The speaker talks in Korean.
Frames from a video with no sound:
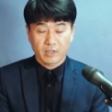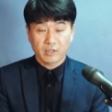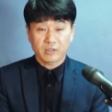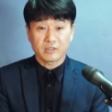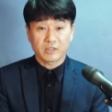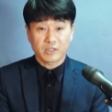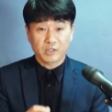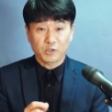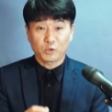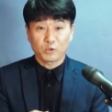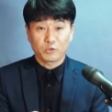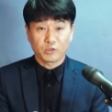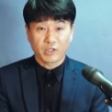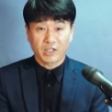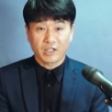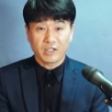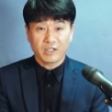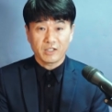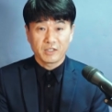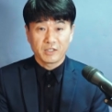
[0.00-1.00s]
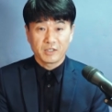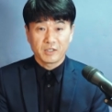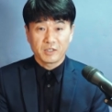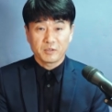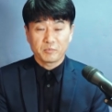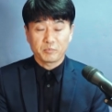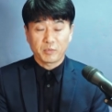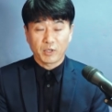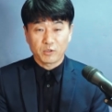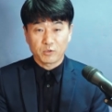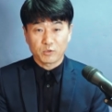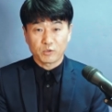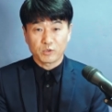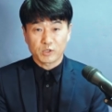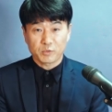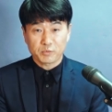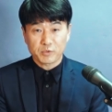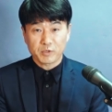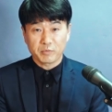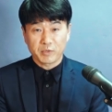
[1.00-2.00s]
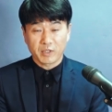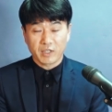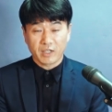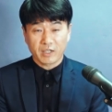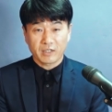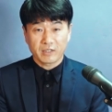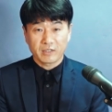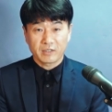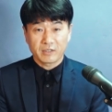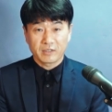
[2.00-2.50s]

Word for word: 그 기도를 우리가 배우고 싶습니다.